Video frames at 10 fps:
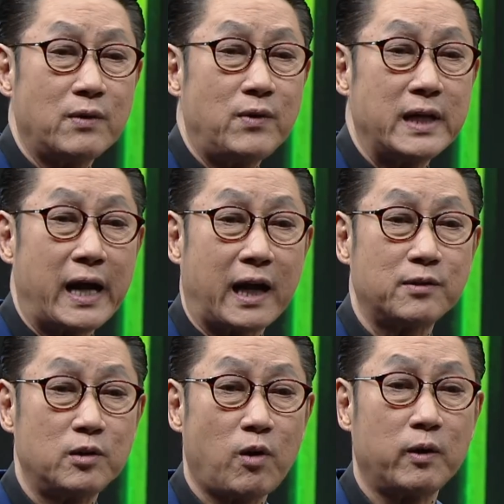ตอนนั้นว่ายังไง
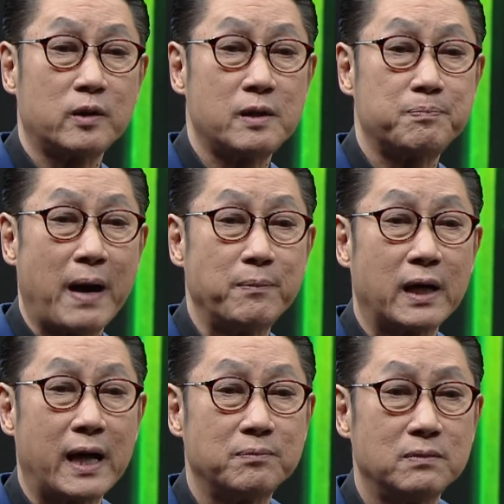เขาต้องนอนที่ปั๊ม
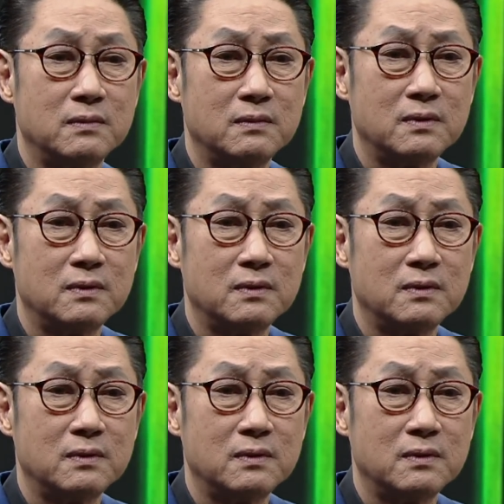แล้วครับ